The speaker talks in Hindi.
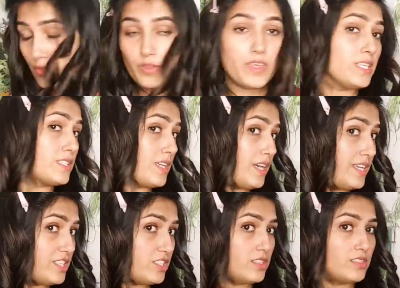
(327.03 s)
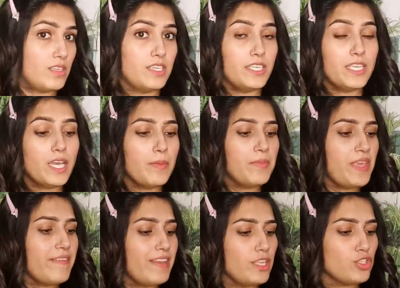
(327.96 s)
तो ये इसका है जी रिजल्ट ठीक है अब ये
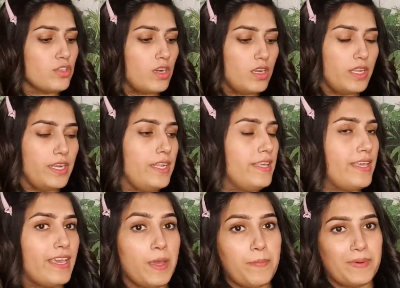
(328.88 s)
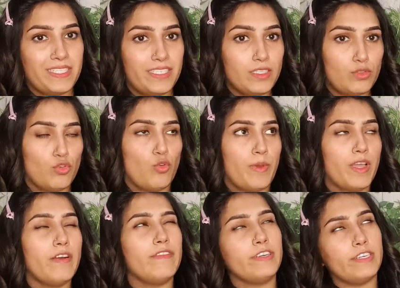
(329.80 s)
वाला जो कलर है ना ये है पच्चीस सौ रुपये का
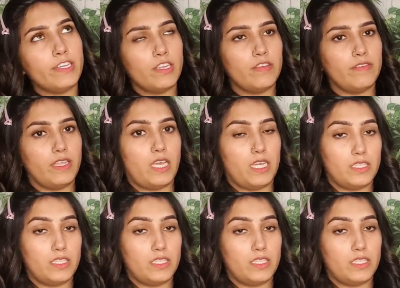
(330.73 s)
विद डिलीवरी आई